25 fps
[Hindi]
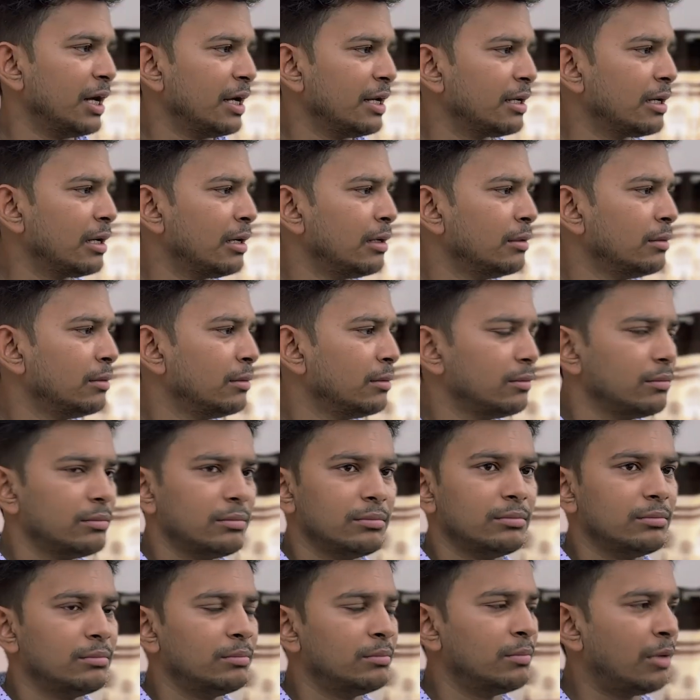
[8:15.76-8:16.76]
निहारिका
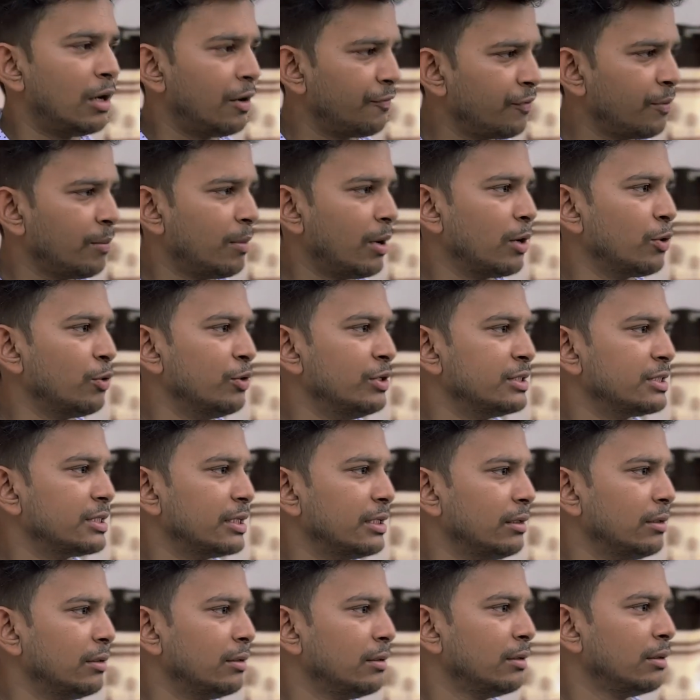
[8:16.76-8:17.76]
माफ़ी मांगो इनसे